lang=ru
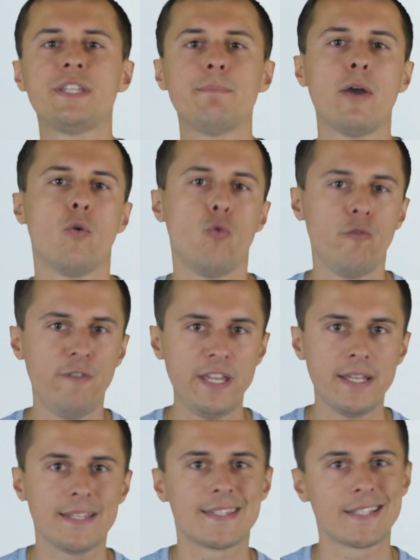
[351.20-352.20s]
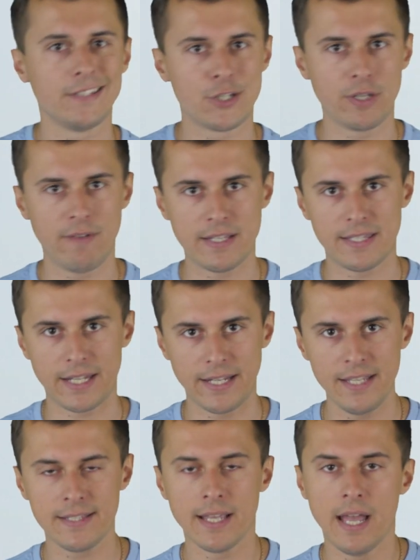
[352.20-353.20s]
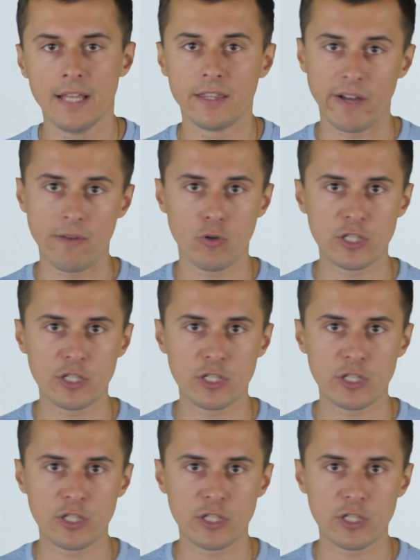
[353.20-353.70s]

тебе увидеть ссылочный вес страниц твоего